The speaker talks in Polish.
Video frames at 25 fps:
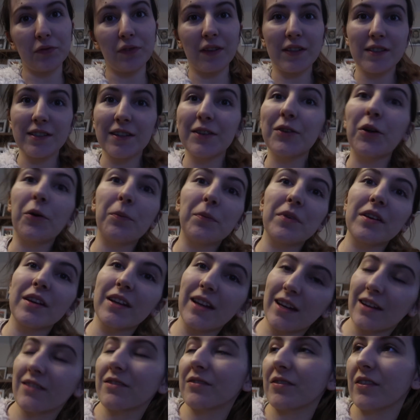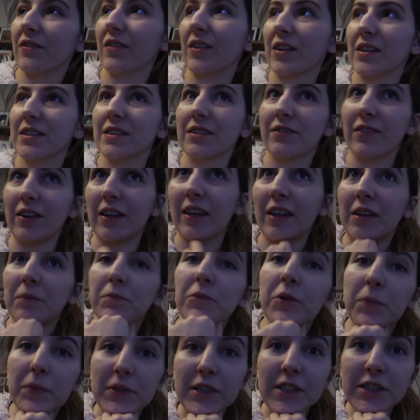wiecie, dobrych, jak mówię właśnie, w jakich
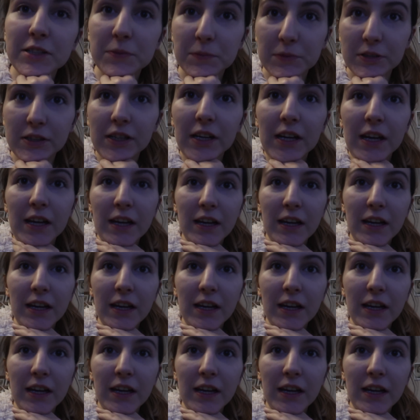my byliśmy,